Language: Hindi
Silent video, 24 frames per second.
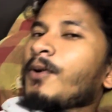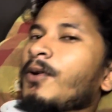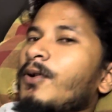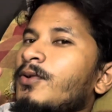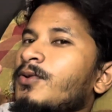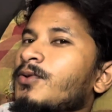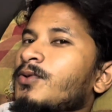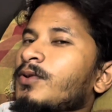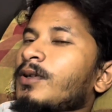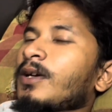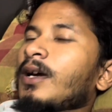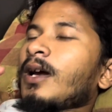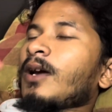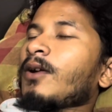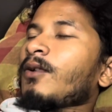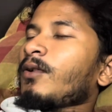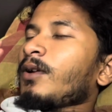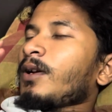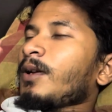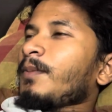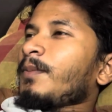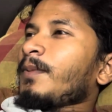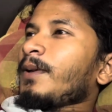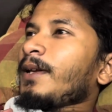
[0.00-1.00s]
हो चुका है
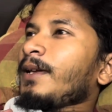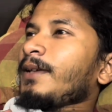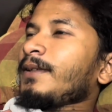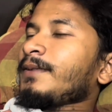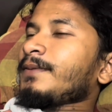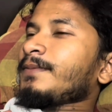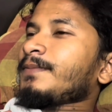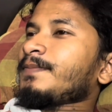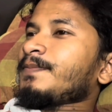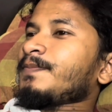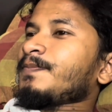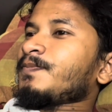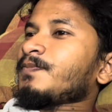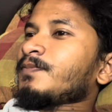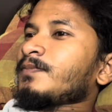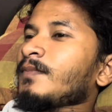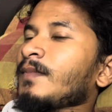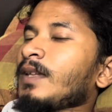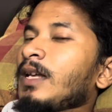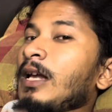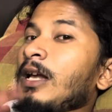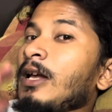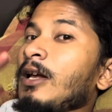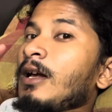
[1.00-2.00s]
गुड इवनिंग
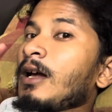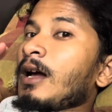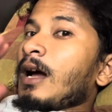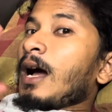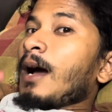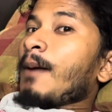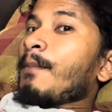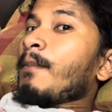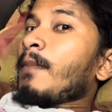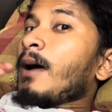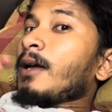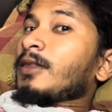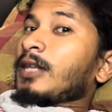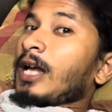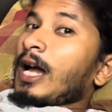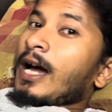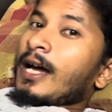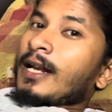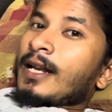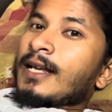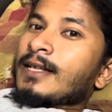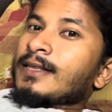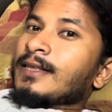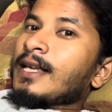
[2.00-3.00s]
हम
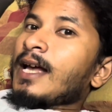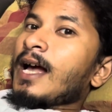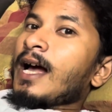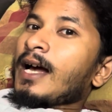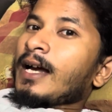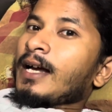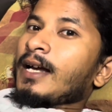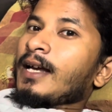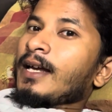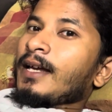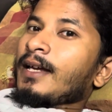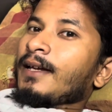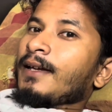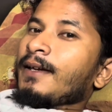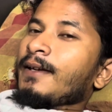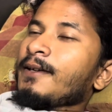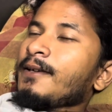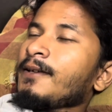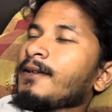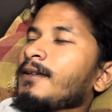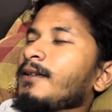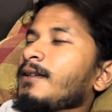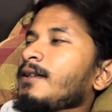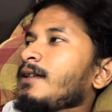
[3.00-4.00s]
थाना से आ गए
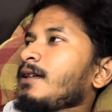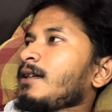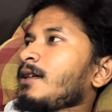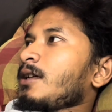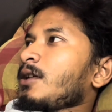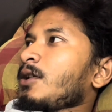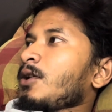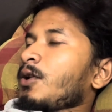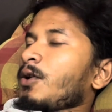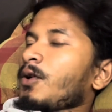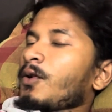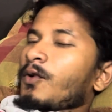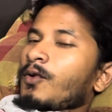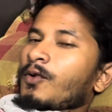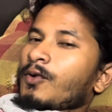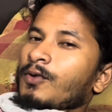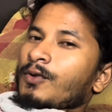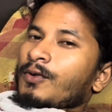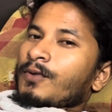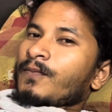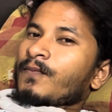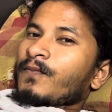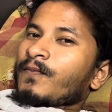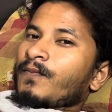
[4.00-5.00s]
हैं
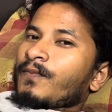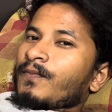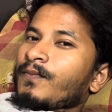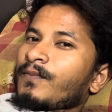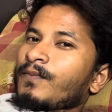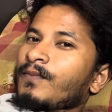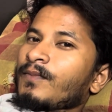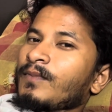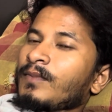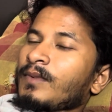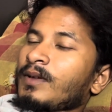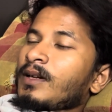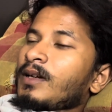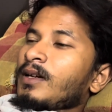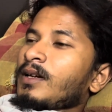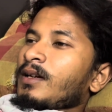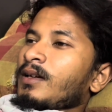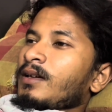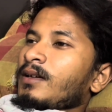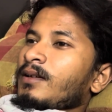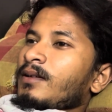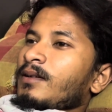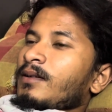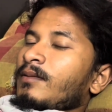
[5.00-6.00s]
और
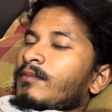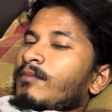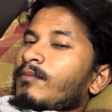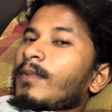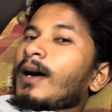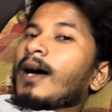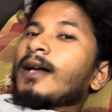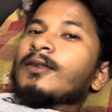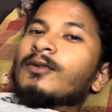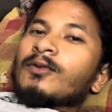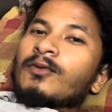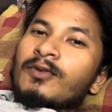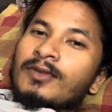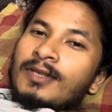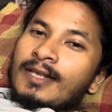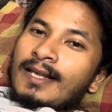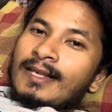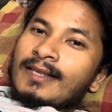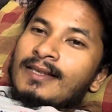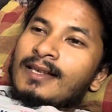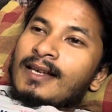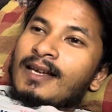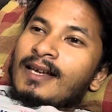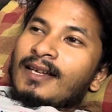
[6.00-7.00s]
बात कुछ
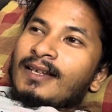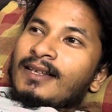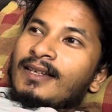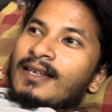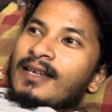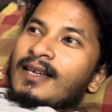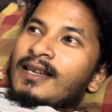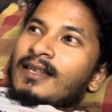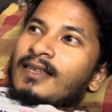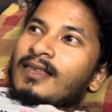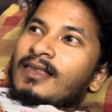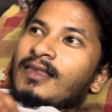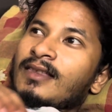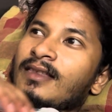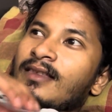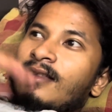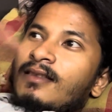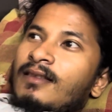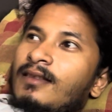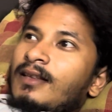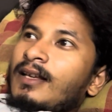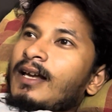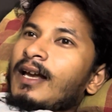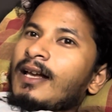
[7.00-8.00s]
ऐसा है कि
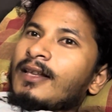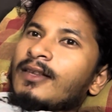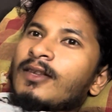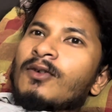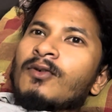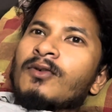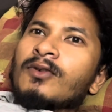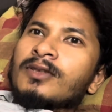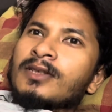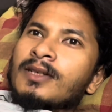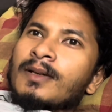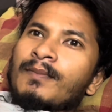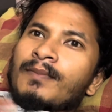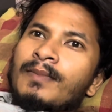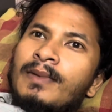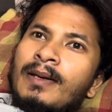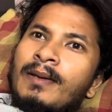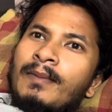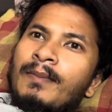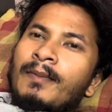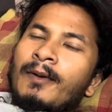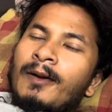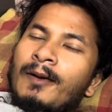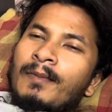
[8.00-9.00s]
गए थे कुछ अपने
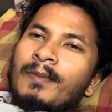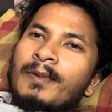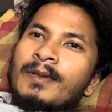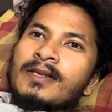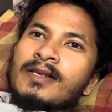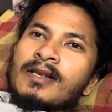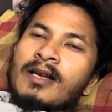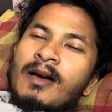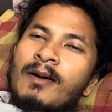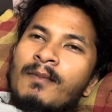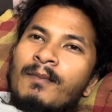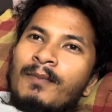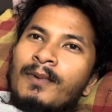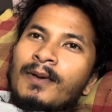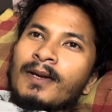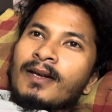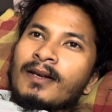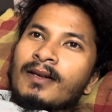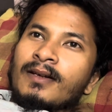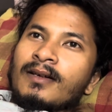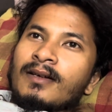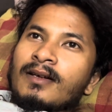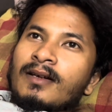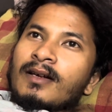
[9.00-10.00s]
पर्पस काम पे
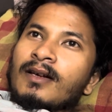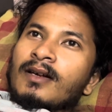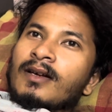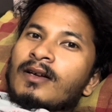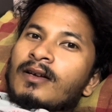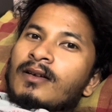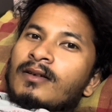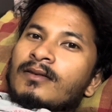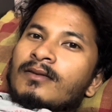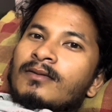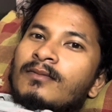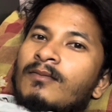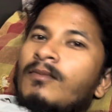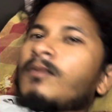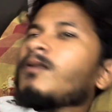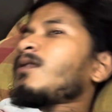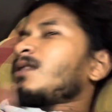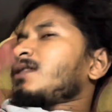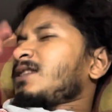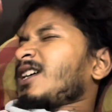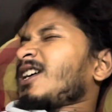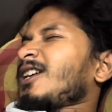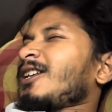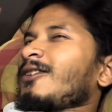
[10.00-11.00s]

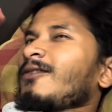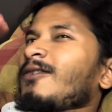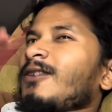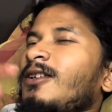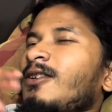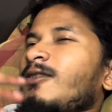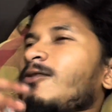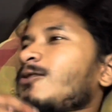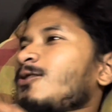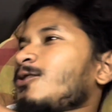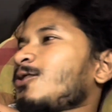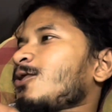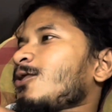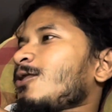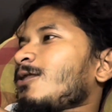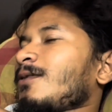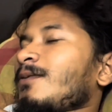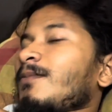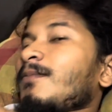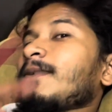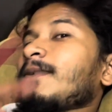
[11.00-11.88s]
जाने वाले कुछ लोग